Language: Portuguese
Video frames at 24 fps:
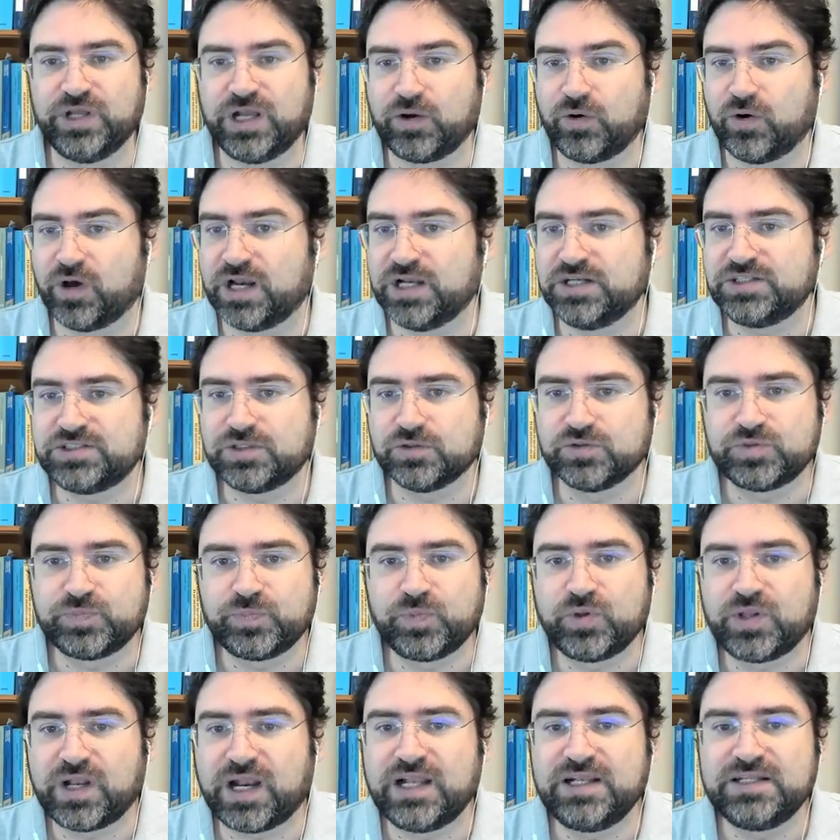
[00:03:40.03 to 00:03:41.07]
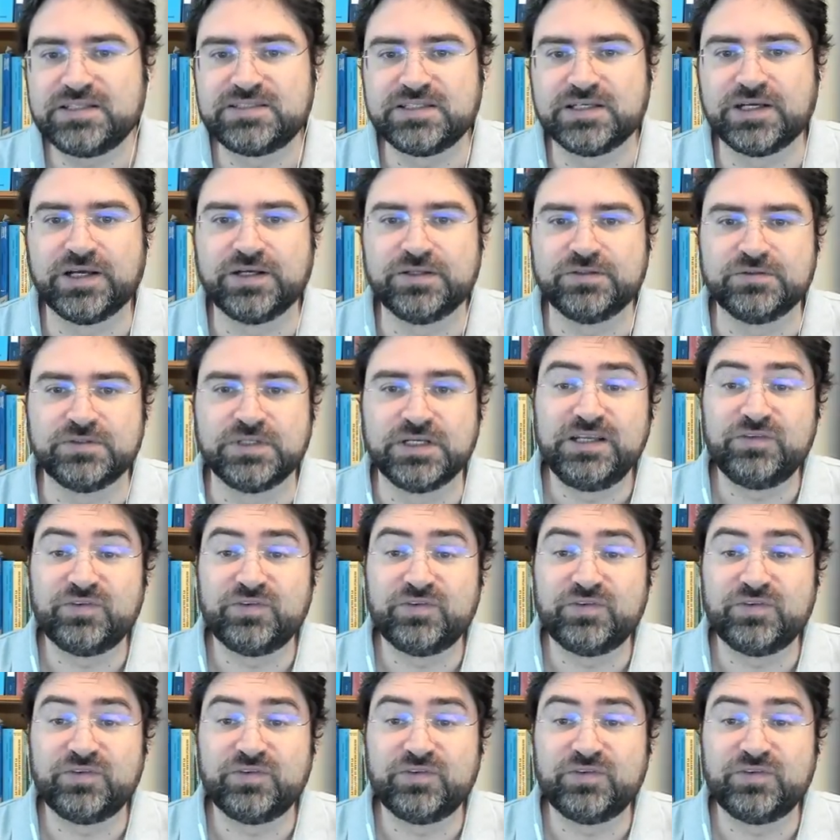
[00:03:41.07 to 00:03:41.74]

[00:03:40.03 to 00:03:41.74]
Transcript: e agora eles estão se pluralizando.